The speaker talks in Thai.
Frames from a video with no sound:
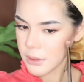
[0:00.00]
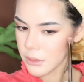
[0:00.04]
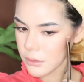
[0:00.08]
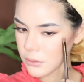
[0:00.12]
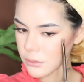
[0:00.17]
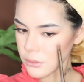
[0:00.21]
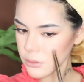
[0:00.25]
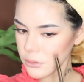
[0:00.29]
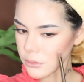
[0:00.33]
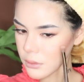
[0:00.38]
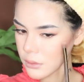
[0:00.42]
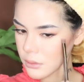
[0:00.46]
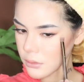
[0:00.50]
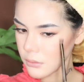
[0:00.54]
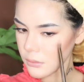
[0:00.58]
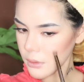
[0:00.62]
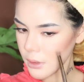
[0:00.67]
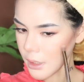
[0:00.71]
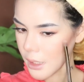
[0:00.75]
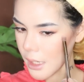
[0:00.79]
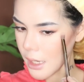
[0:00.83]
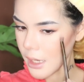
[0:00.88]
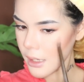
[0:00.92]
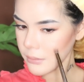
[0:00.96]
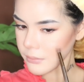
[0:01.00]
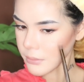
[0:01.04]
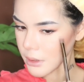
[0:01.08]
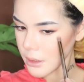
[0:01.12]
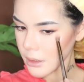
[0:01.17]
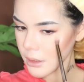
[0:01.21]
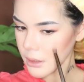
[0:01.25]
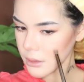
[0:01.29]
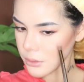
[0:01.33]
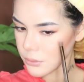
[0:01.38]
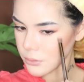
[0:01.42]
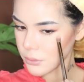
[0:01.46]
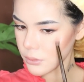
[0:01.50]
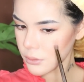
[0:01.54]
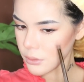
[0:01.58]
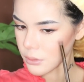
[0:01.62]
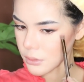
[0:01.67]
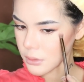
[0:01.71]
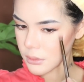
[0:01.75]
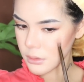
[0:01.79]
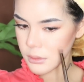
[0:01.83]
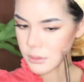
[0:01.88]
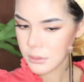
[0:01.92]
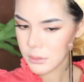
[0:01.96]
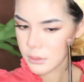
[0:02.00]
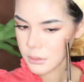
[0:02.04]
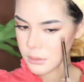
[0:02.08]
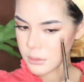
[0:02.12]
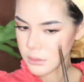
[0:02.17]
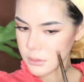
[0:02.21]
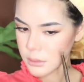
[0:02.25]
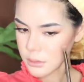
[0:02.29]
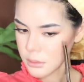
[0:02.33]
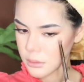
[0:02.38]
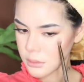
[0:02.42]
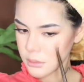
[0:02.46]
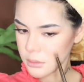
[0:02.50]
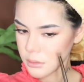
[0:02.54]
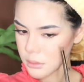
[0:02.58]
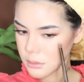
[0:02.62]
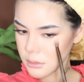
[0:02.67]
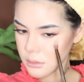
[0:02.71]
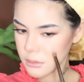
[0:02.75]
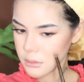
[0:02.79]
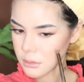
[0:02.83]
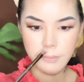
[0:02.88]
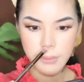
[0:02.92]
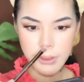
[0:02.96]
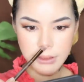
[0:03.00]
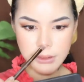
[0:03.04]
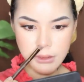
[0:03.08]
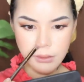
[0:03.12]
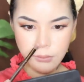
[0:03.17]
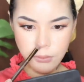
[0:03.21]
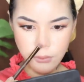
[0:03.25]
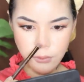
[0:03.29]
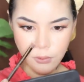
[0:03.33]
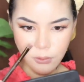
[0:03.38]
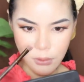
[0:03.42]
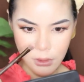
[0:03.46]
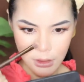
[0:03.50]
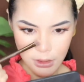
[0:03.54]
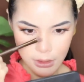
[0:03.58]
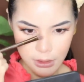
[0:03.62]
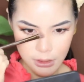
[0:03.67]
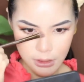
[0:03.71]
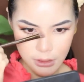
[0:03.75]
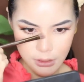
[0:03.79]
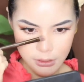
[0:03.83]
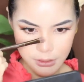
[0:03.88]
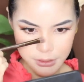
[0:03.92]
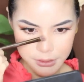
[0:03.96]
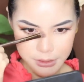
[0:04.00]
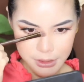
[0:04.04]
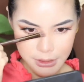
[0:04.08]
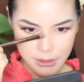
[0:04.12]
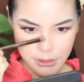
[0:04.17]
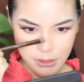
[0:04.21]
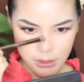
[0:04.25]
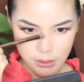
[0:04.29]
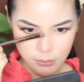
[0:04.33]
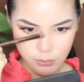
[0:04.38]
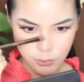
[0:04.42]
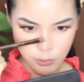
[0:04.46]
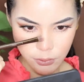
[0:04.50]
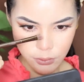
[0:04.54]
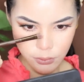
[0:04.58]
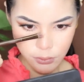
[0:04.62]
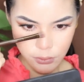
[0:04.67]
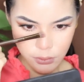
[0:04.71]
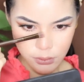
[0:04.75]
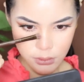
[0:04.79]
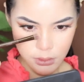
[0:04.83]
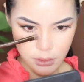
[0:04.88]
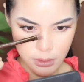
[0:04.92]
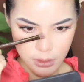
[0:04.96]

ปัดตรงช่วงหนกแก้มนะคะทุกคนปลายจมูกนะคะสันจมูก